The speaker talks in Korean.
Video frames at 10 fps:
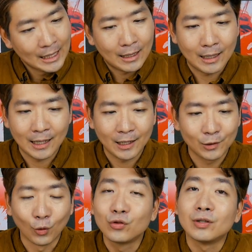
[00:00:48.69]
하,
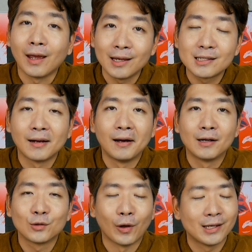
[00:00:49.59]
노트
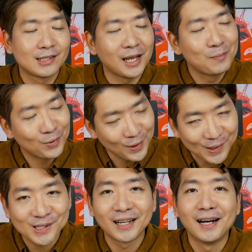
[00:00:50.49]
에잇이랑 또 에스이
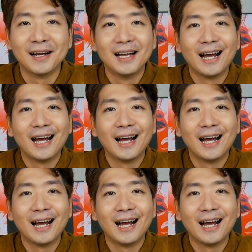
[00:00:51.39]
플러스랑